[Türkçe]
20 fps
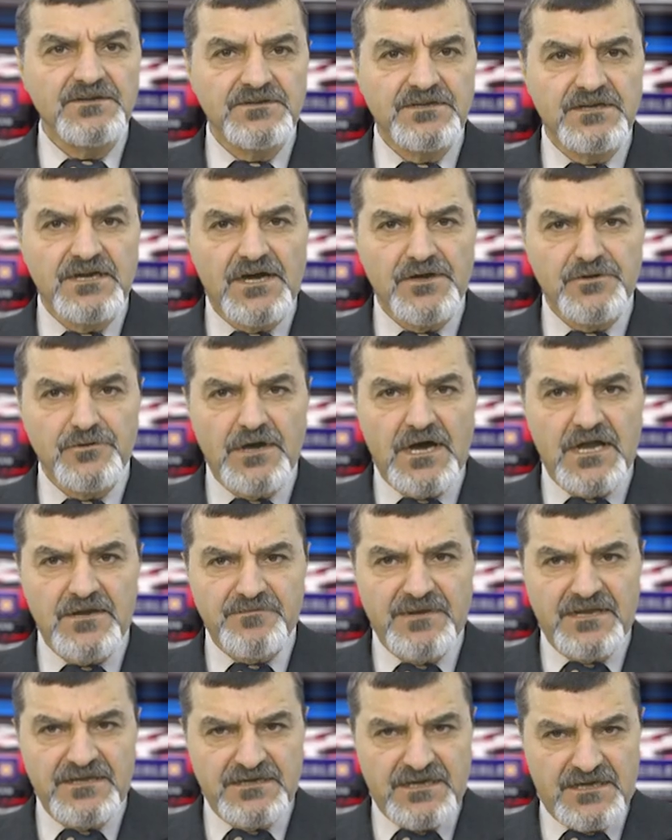Diario
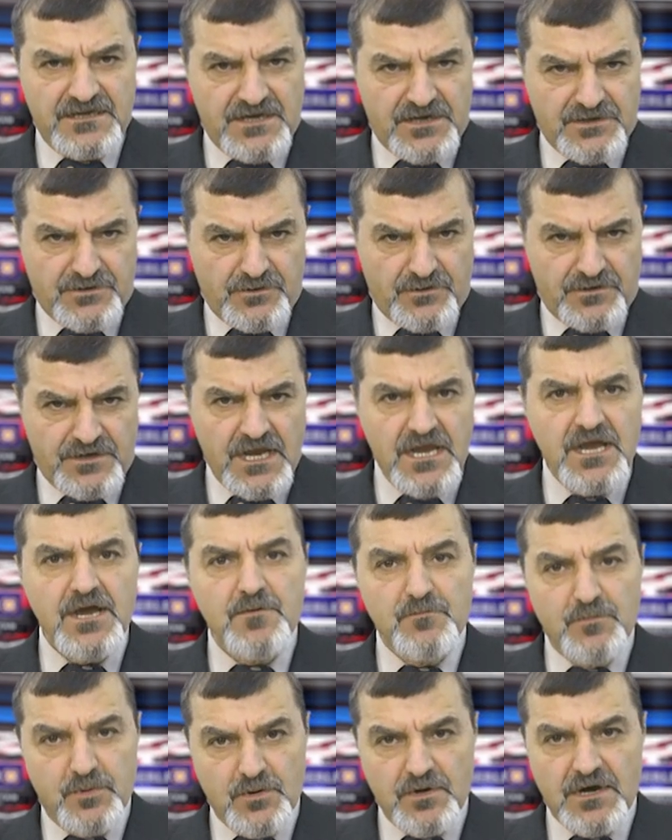Armenia'ya göre
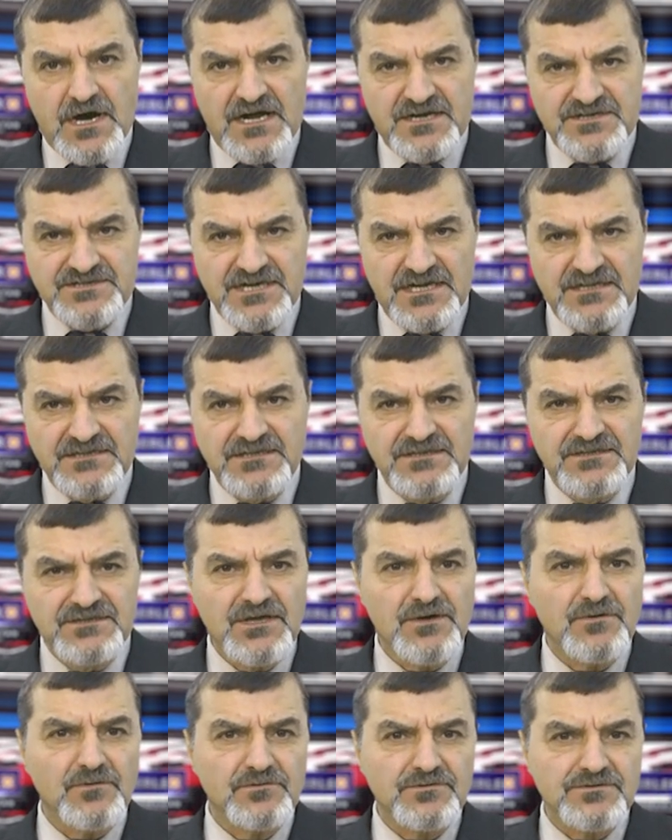bu
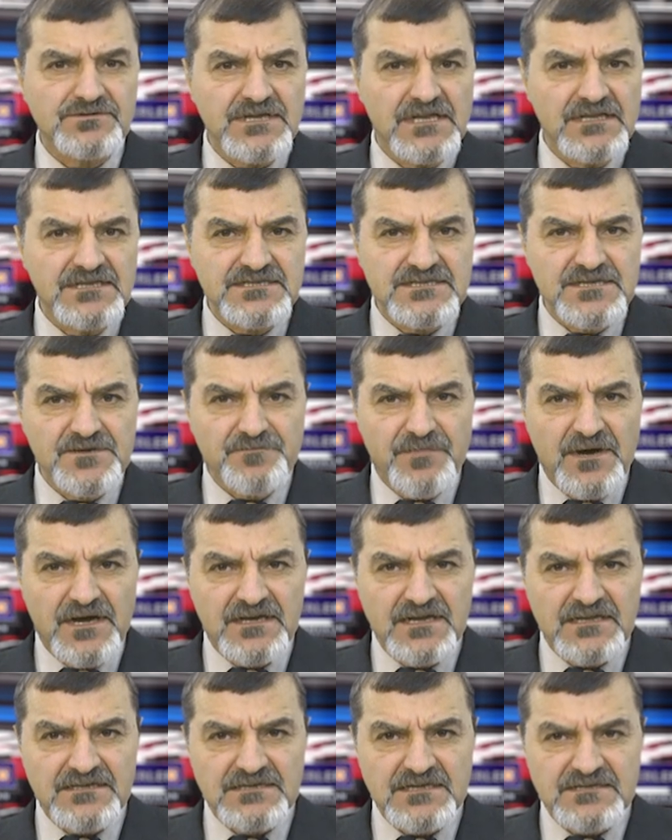Arjantin'de ulusal
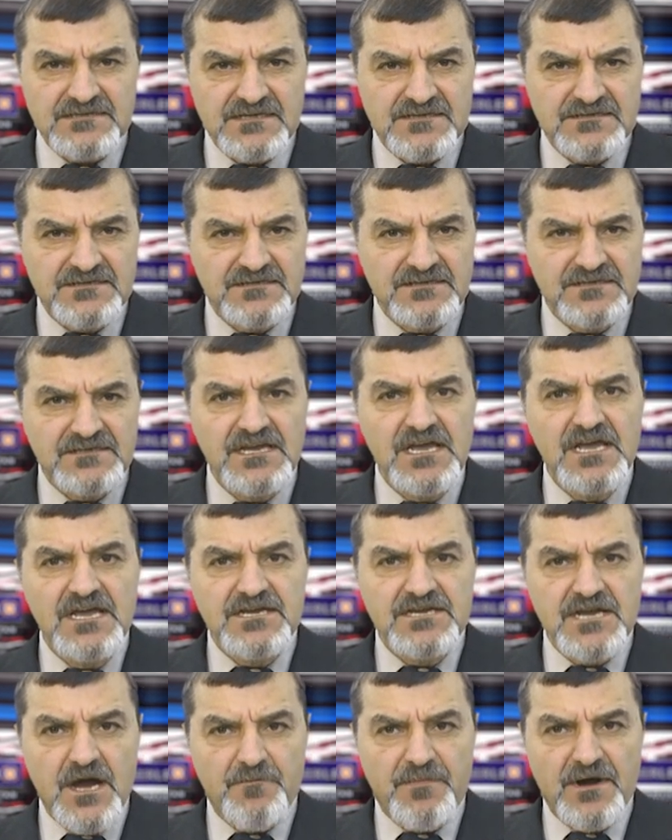istihbarat yasasının
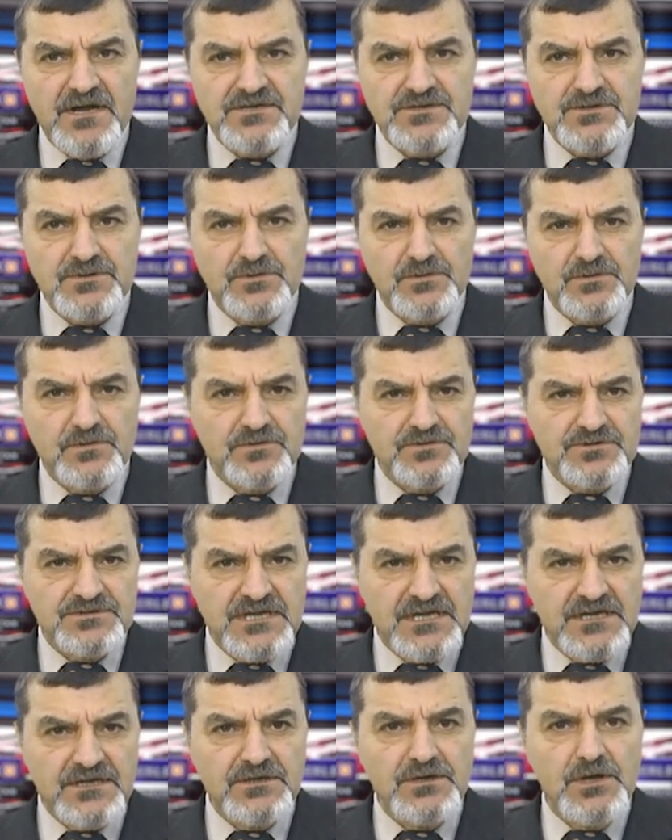yabancı
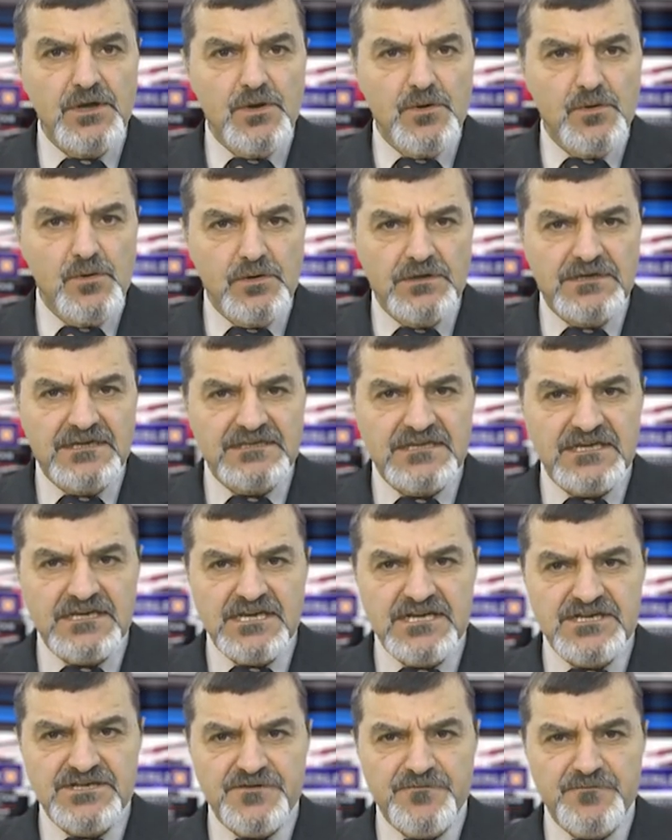kuruluşların ülkede
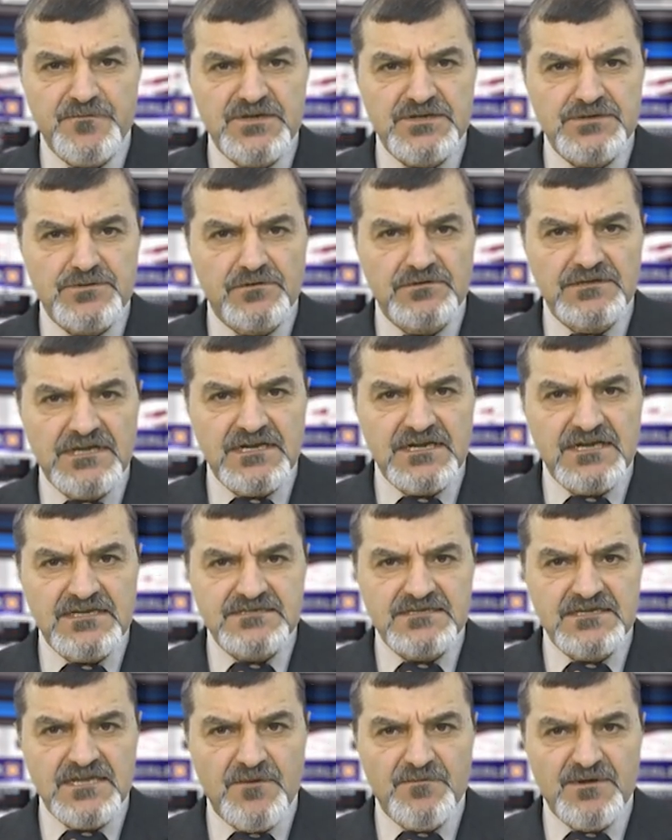keşif misyonları
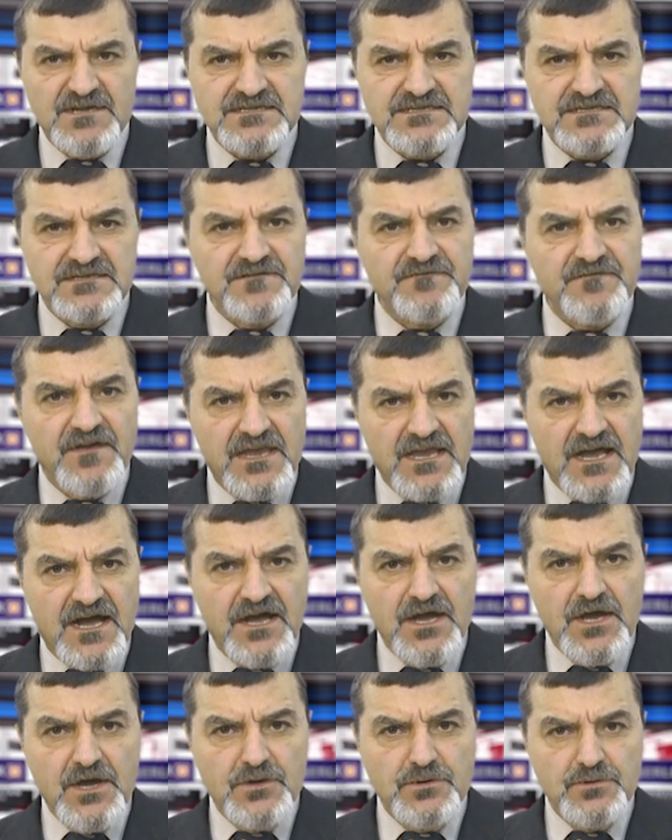hazırlamasını
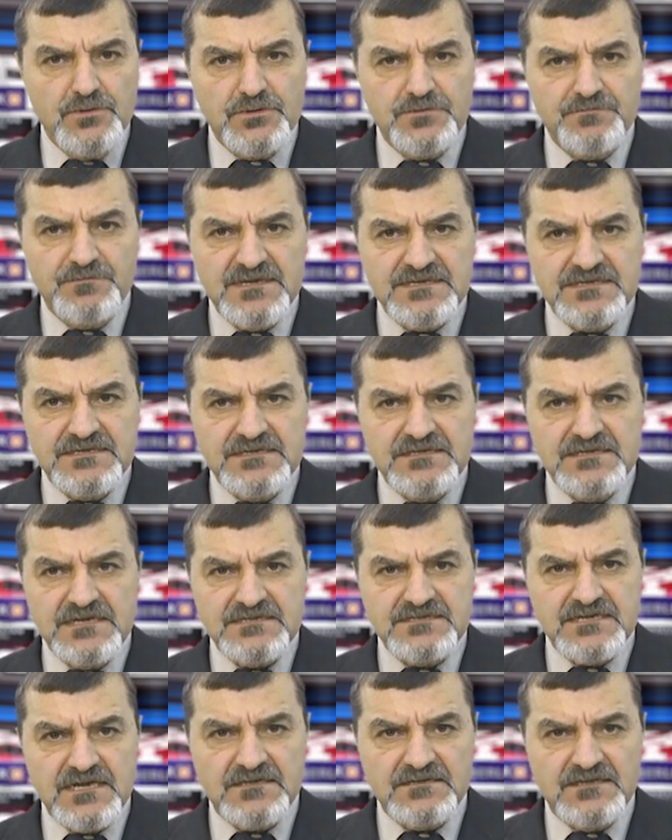veya yürütmesini
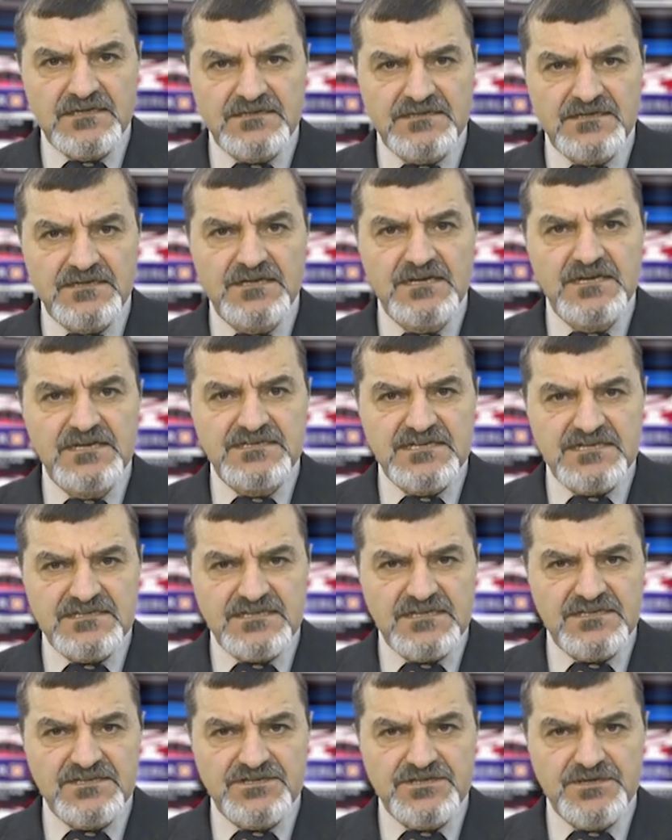yasakladığı
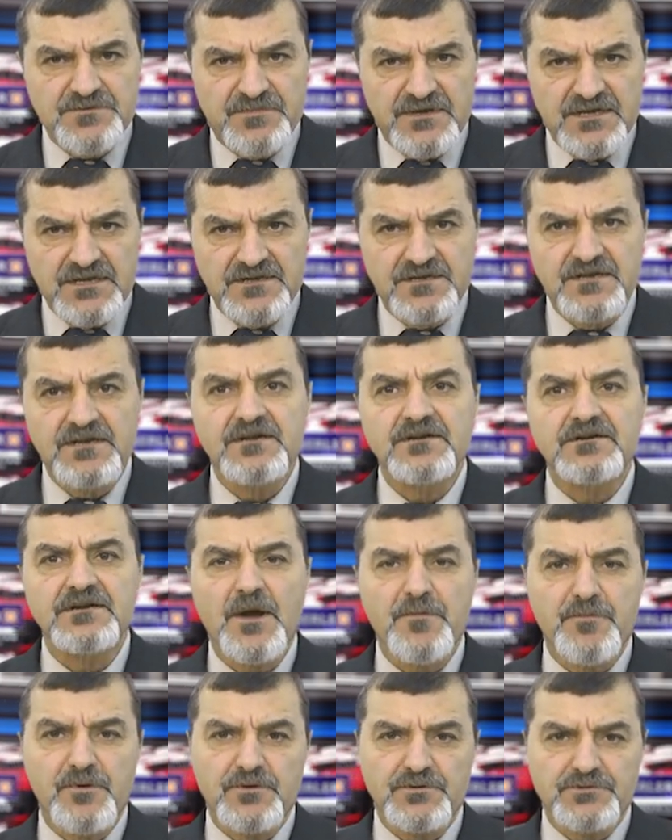yasa dışı bir
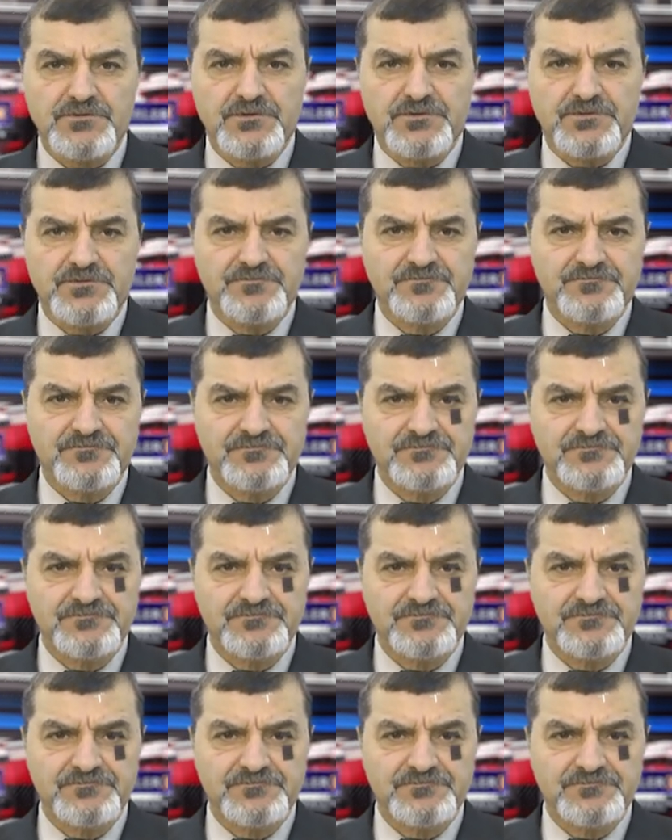rapordur.